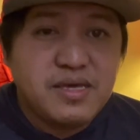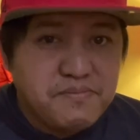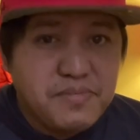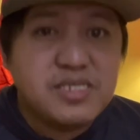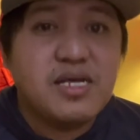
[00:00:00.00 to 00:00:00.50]

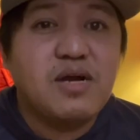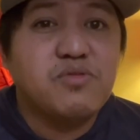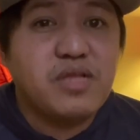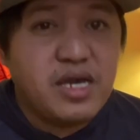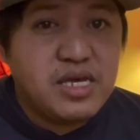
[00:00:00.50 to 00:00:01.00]
Basta
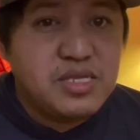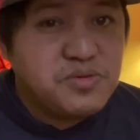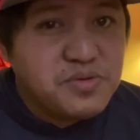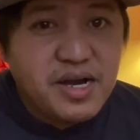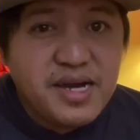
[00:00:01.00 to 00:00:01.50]
unahin
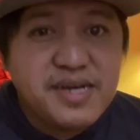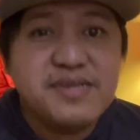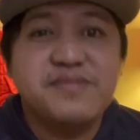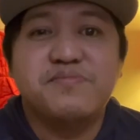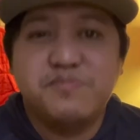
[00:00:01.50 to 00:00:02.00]
nyo
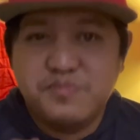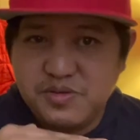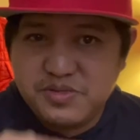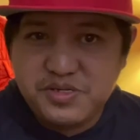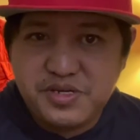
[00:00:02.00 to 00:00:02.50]
ang
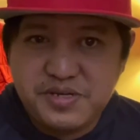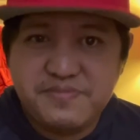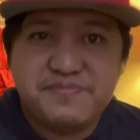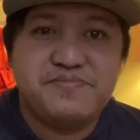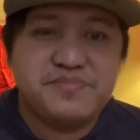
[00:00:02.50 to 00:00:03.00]
butcher.
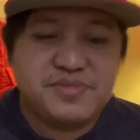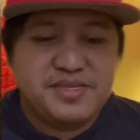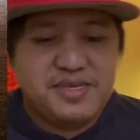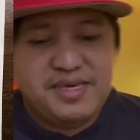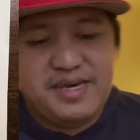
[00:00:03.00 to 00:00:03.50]

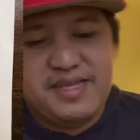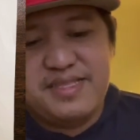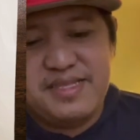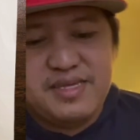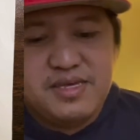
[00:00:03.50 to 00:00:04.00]
Yan.
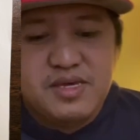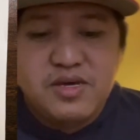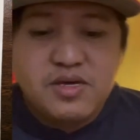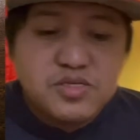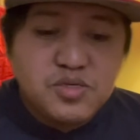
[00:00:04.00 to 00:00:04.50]

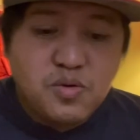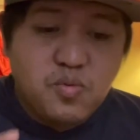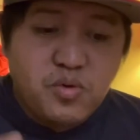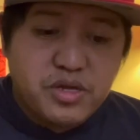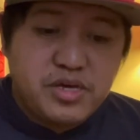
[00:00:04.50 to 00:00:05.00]
So,
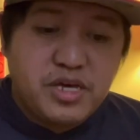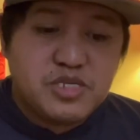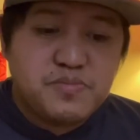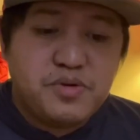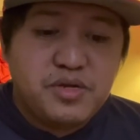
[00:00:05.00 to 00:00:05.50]
work
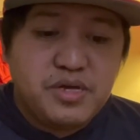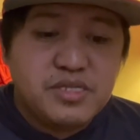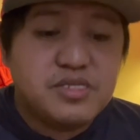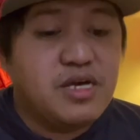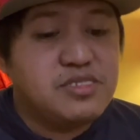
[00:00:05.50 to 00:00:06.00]

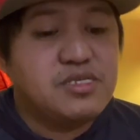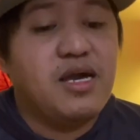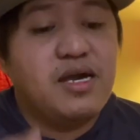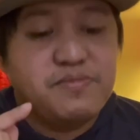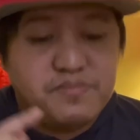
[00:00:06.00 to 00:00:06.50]
experience as
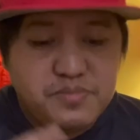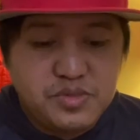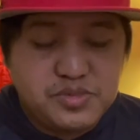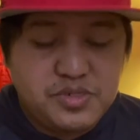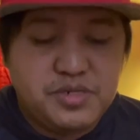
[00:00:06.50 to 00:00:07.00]
a
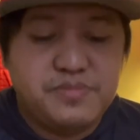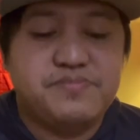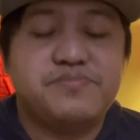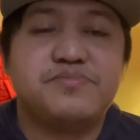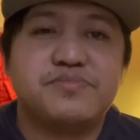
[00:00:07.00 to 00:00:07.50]
butcher.
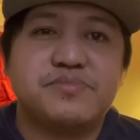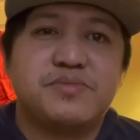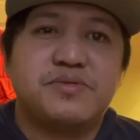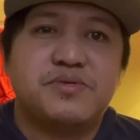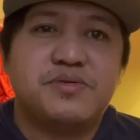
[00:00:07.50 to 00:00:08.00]

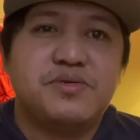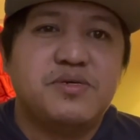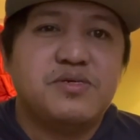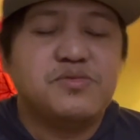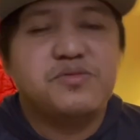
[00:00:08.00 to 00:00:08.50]

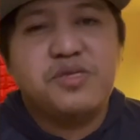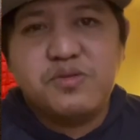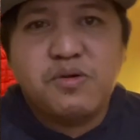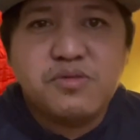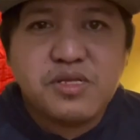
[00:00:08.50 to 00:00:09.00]
So, dito
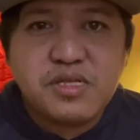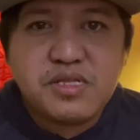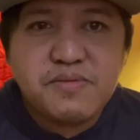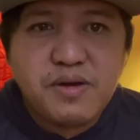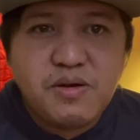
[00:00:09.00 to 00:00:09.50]
ako
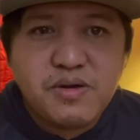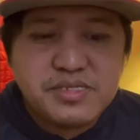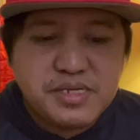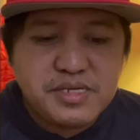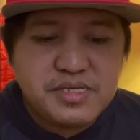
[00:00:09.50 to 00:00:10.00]
nagtatrabaho
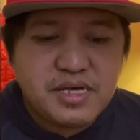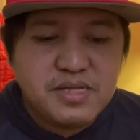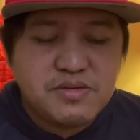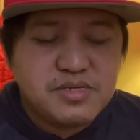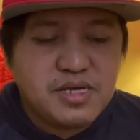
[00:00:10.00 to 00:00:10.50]
kasi sa,
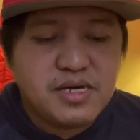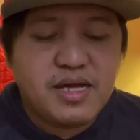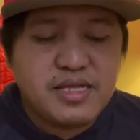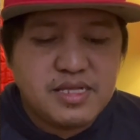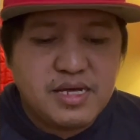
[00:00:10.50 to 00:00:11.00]
ano, sa
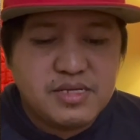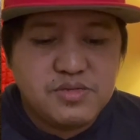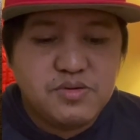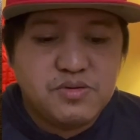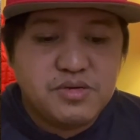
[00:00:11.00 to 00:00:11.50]
Canada.
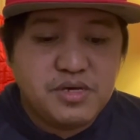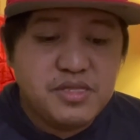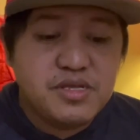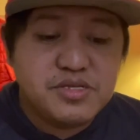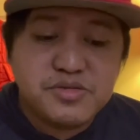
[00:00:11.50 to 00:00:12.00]
So,
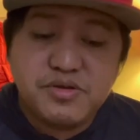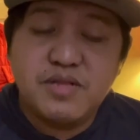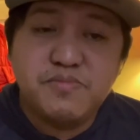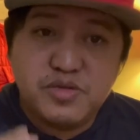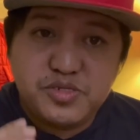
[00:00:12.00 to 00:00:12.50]

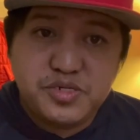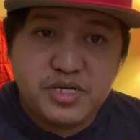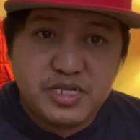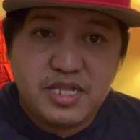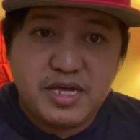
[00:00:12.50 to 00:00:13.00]
industrial butcher
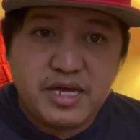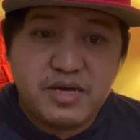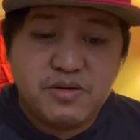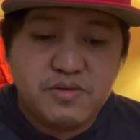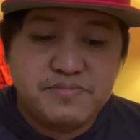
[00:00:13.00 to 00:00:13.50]
ang nilagay
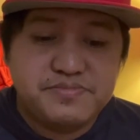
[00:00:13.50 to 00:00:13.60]
ko.